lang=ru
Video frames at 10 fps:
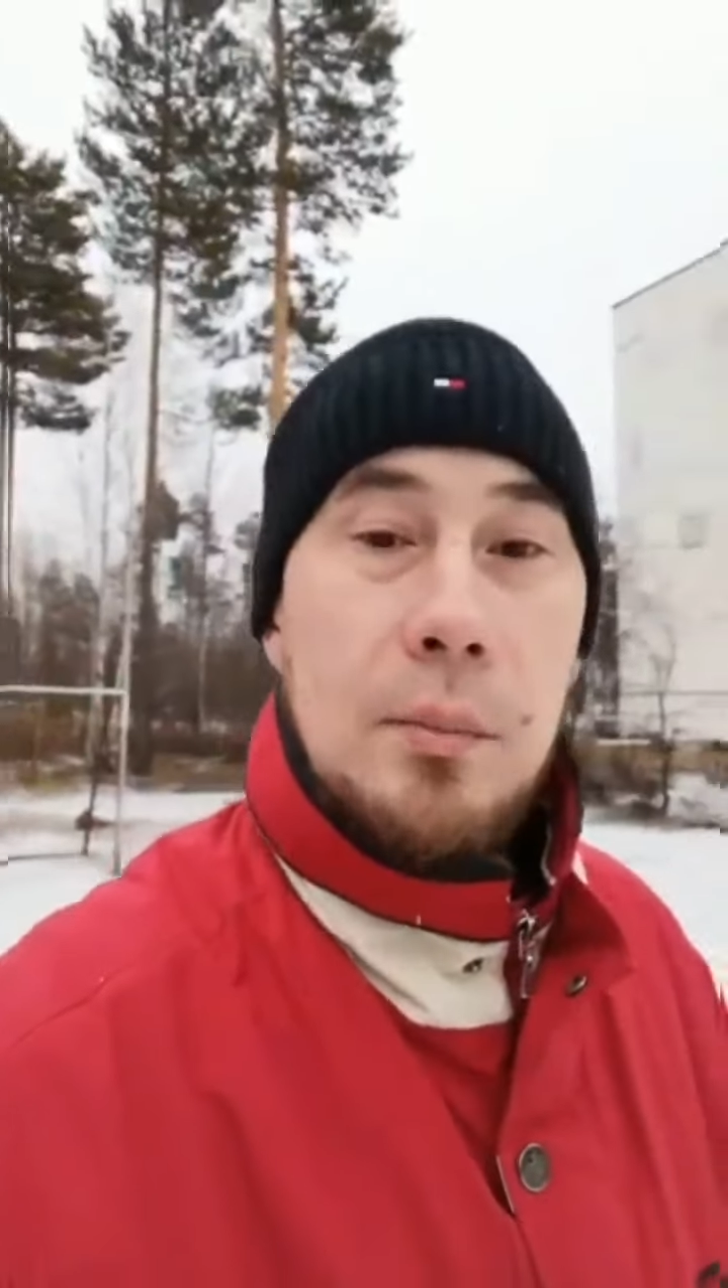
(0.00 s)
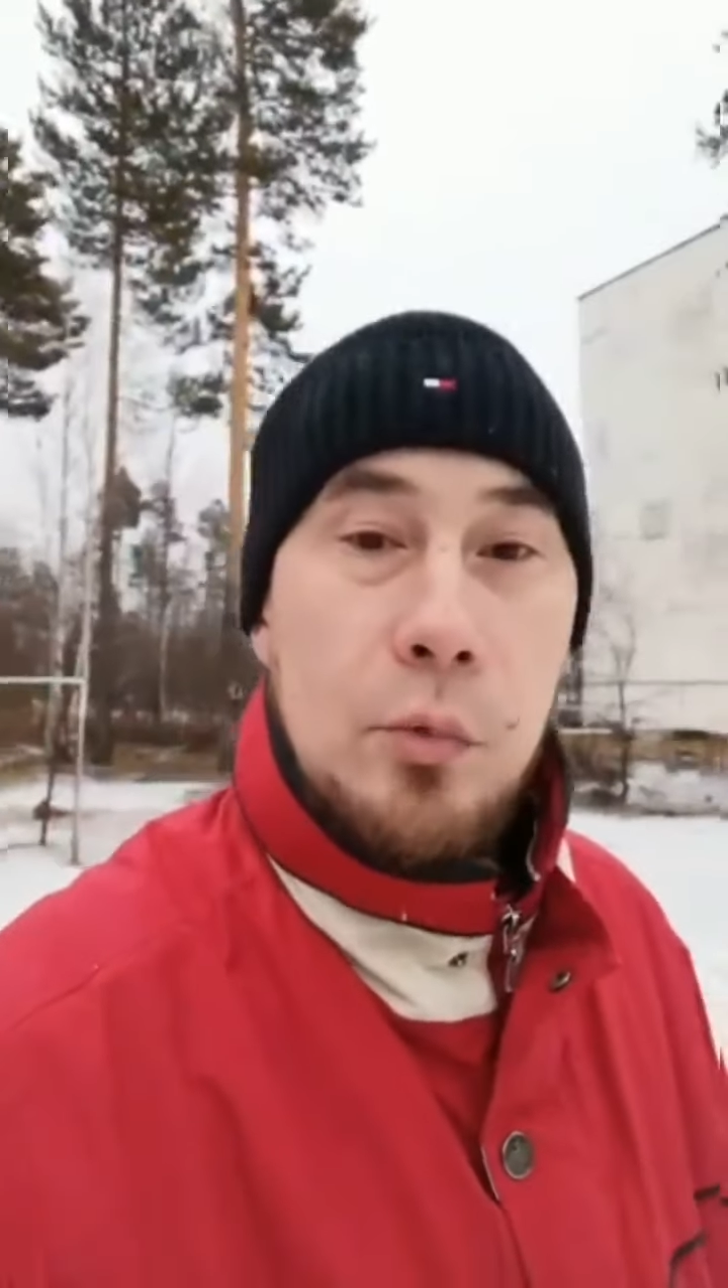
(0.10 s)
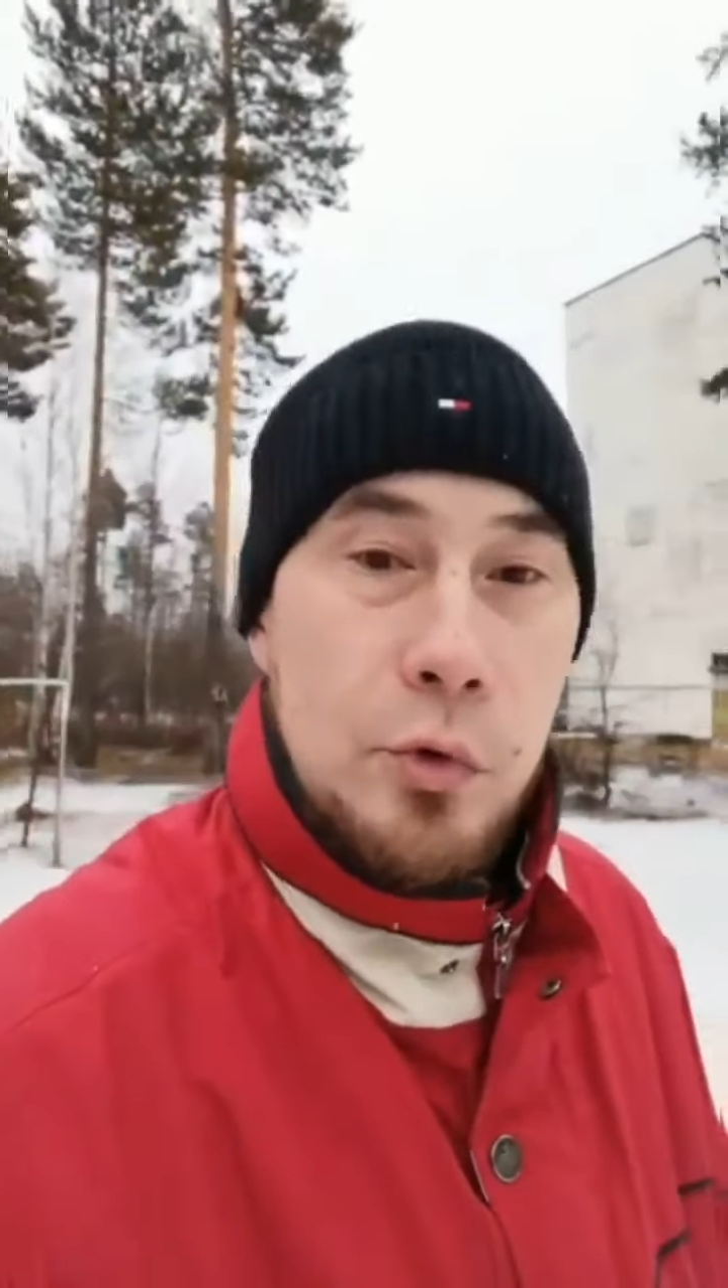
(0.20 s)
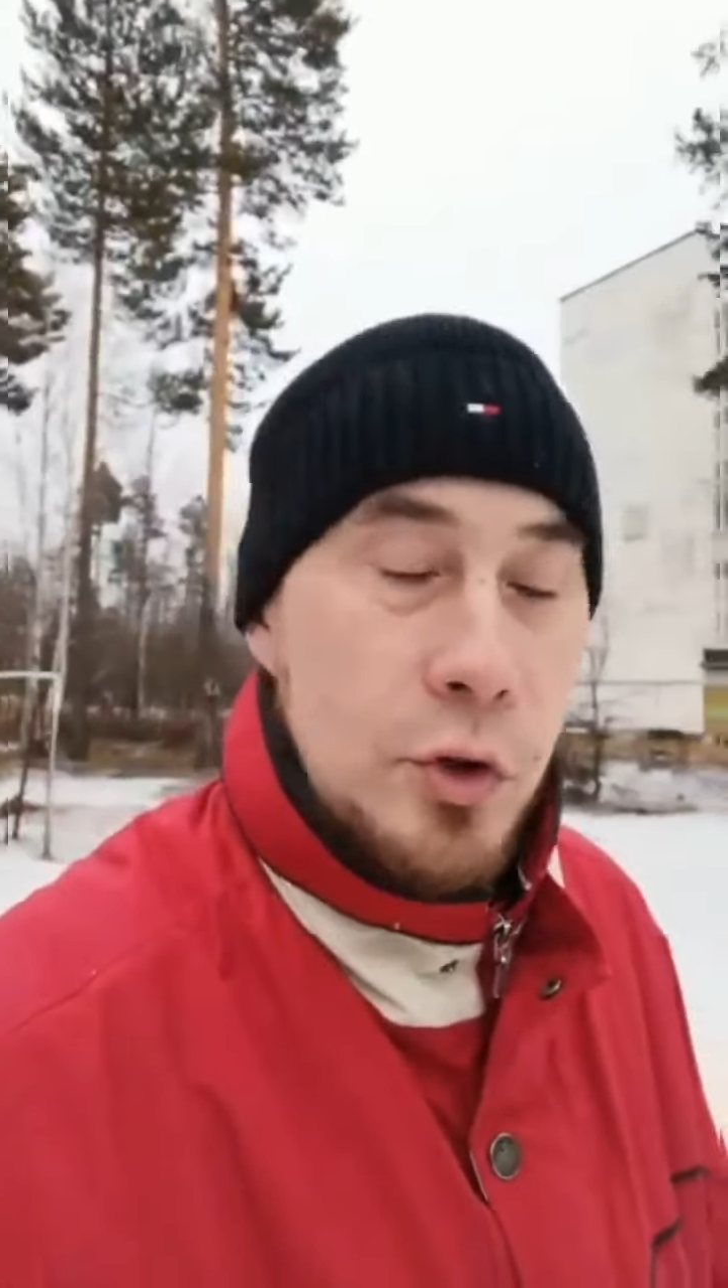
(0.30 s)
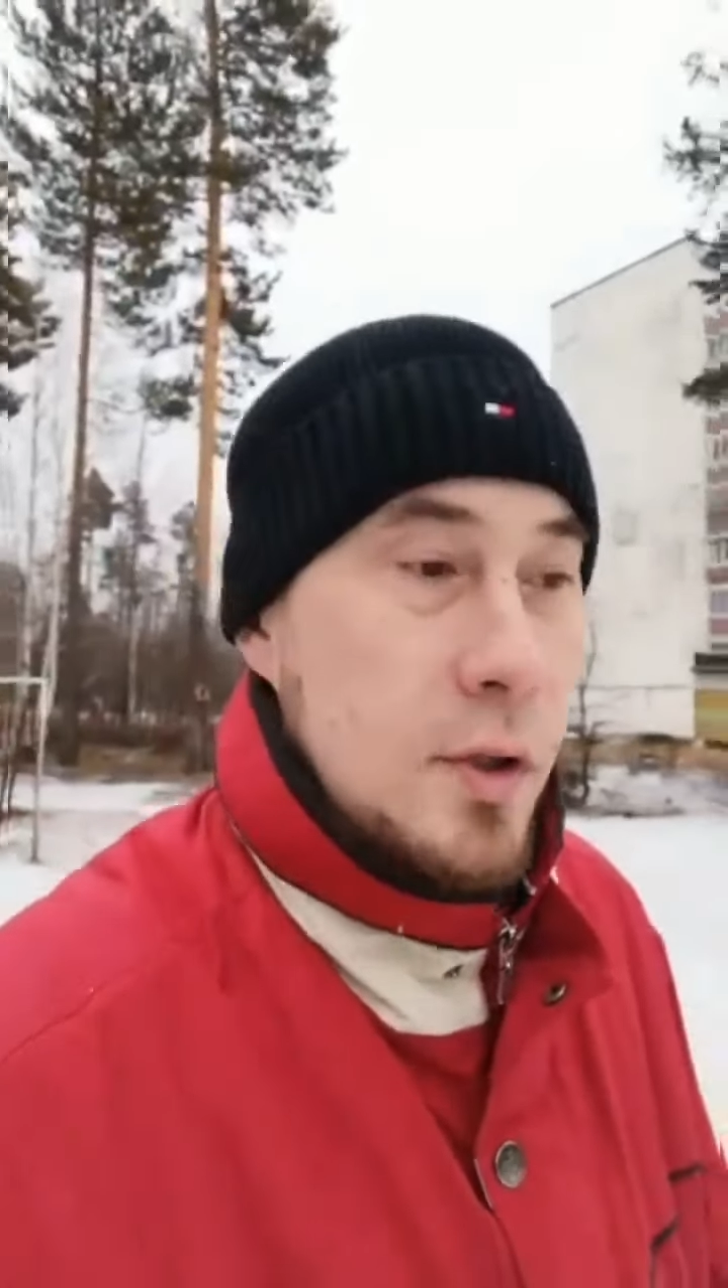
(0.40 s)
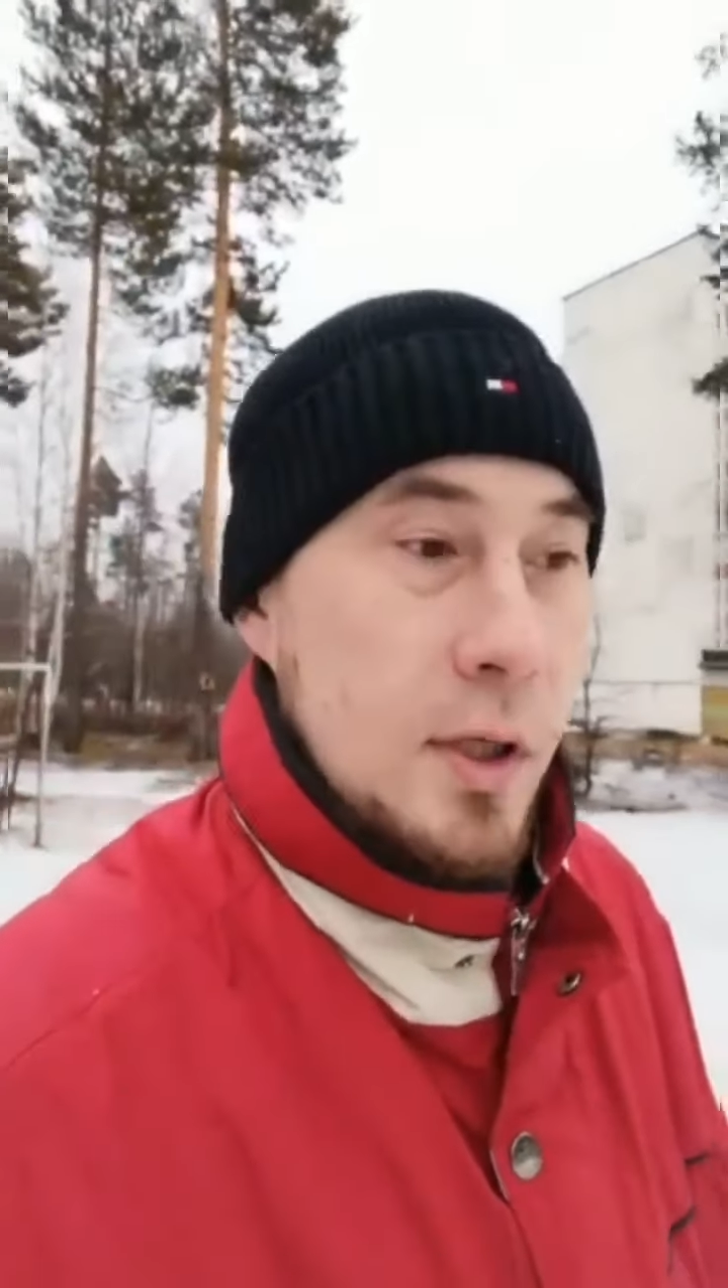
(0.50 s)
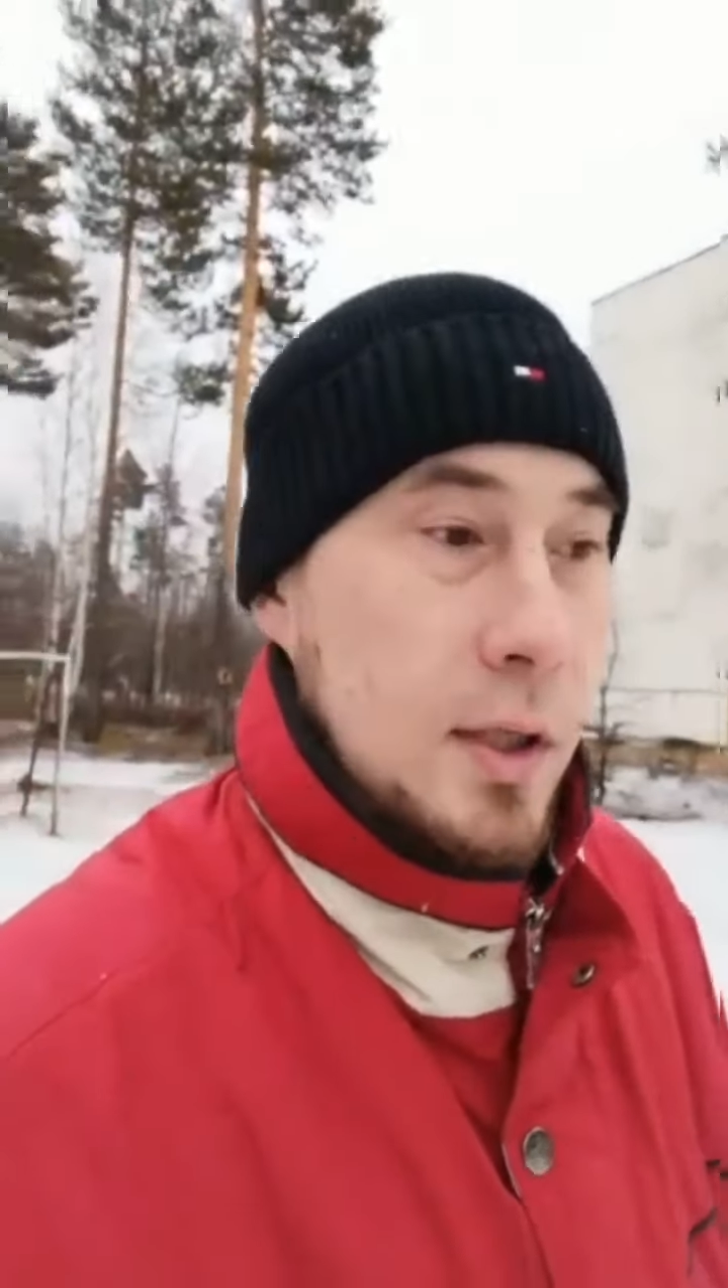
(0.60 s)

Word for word: мучиться,